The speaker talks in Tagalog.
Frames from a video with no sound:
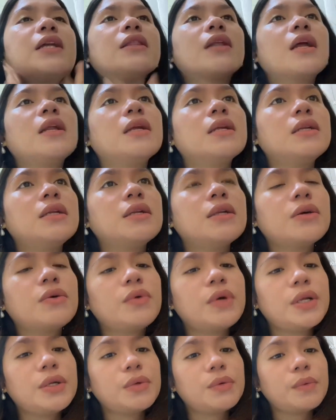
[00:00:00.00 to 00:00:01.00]
na-try na din
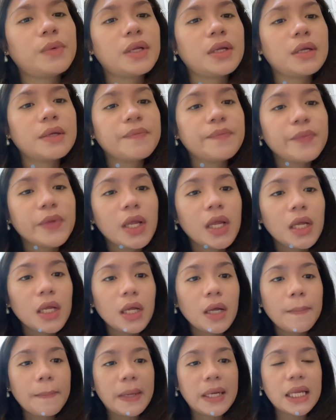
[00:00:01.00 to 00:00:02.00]
akong ano eh,
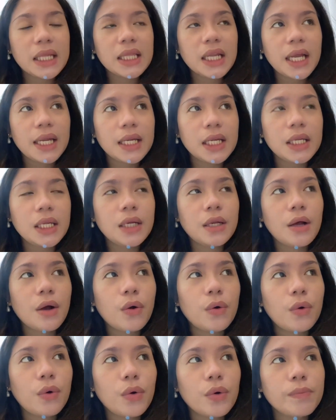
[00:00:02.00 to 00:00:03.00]
may na-try na din
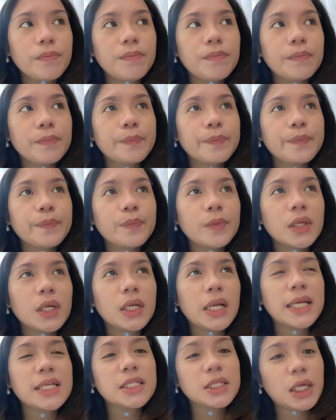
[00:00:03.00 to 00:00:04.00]
akong
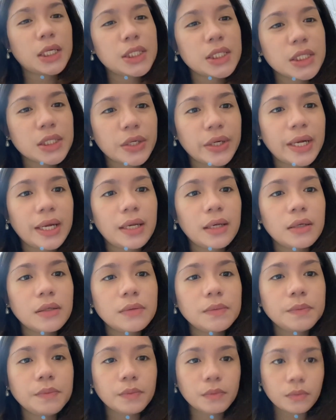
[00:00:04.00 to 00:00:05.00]
like
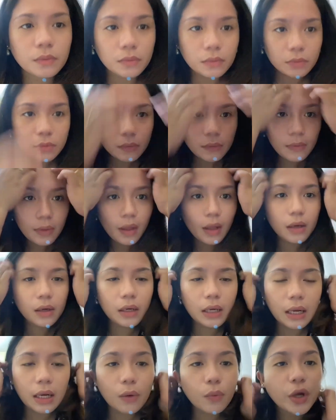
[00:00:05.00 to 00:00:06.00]
sunscreen
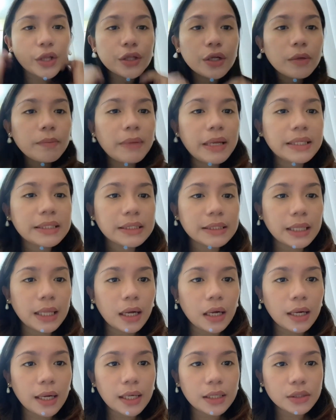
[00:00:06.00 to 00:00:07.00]
na water-based
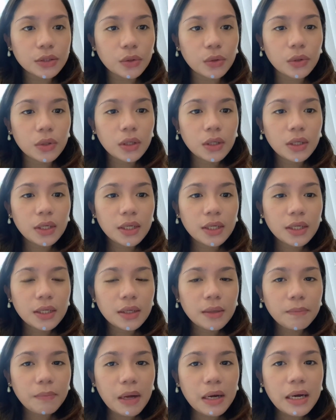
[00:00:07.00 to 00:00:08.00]
lang kaso
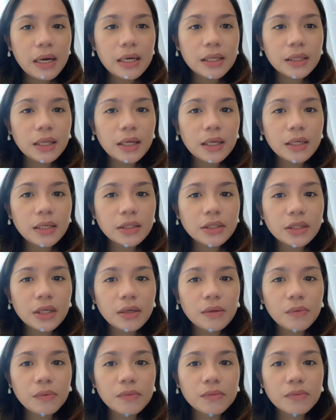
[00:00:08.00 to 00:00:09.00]
para lang talaga
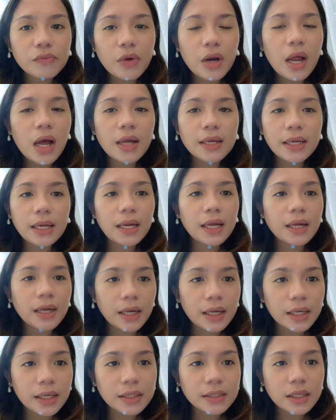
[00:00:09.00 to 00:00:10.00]
siyang wala kang
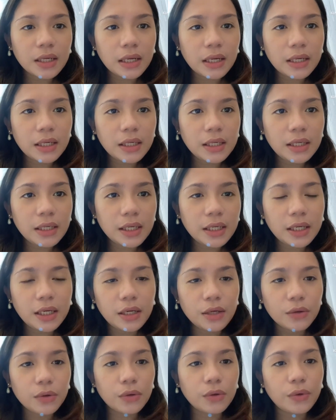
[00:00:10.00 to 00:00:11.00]
nilagay kasi hindi
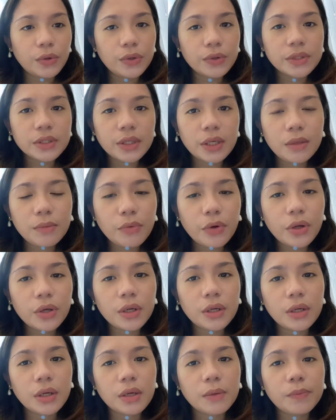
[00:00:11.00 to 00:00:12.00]
naglo yung skin mo,
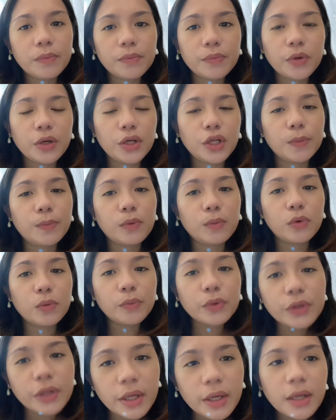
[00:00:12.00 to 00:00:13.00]
hindi nag hindi
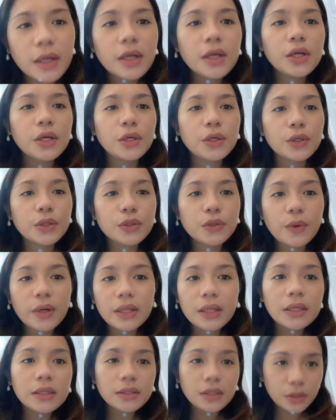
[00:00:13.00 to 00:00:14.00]
pumuputi. So
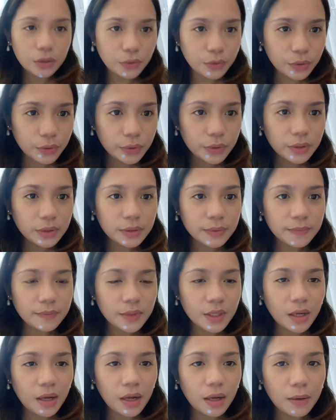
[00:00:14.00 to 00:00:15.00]
at least ito
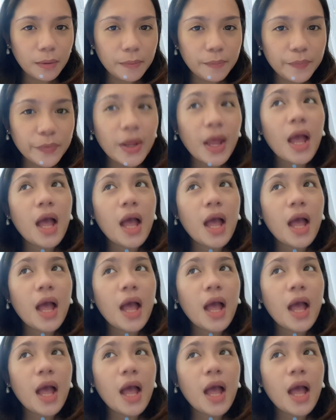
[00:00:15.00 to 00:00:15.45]
um,